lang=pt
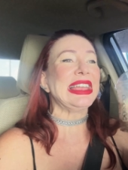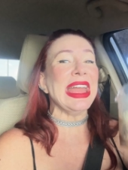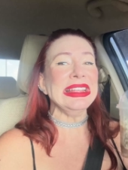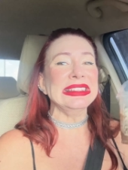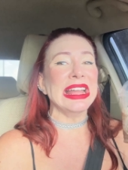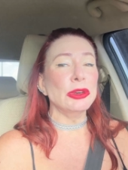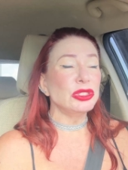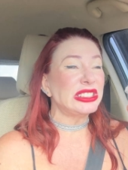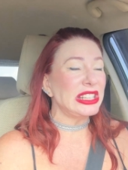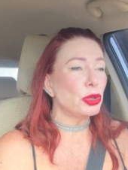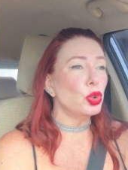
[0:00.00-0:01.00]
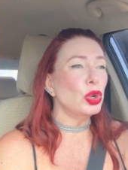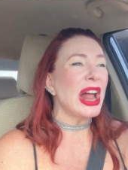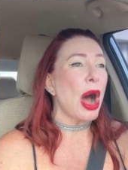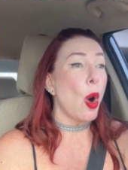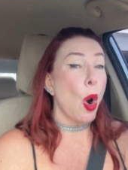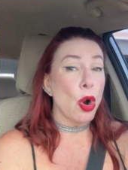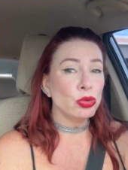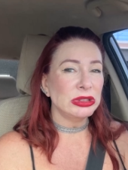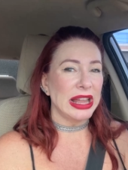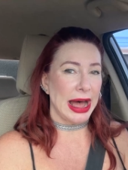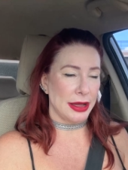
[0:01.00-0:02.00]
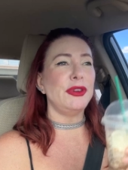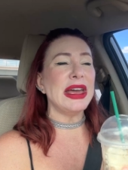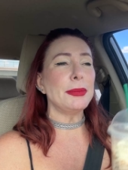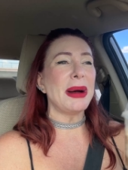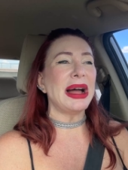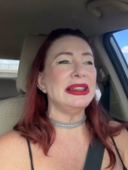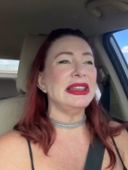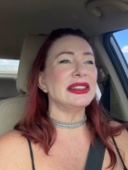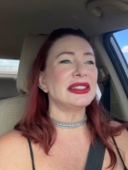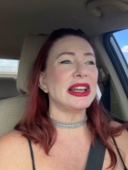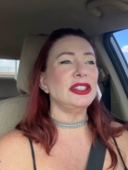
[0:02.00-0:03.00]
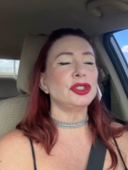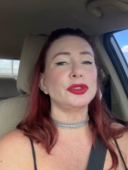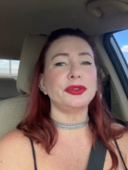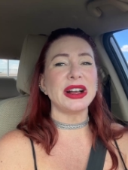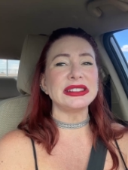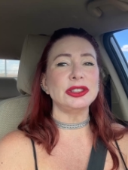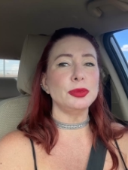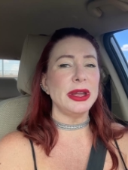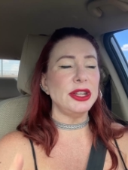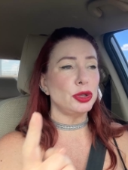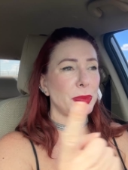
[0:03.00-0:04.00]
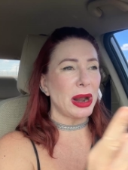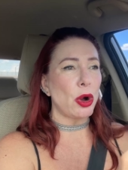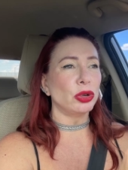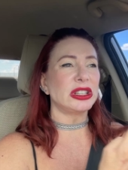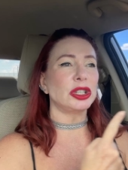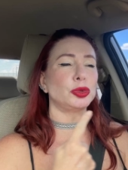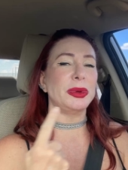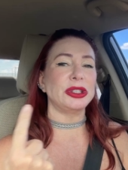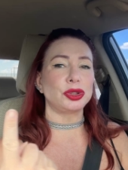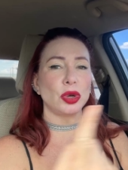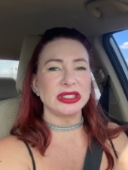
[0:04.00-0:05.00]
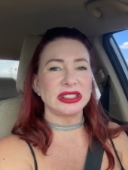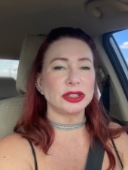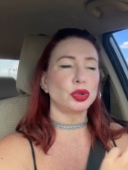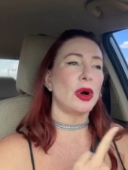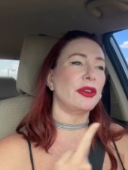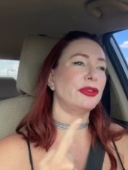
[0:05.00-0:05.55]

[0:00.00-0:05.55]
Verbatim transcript: Quem não segura a onda verbaliza isso facilmente para outras pessoas à sua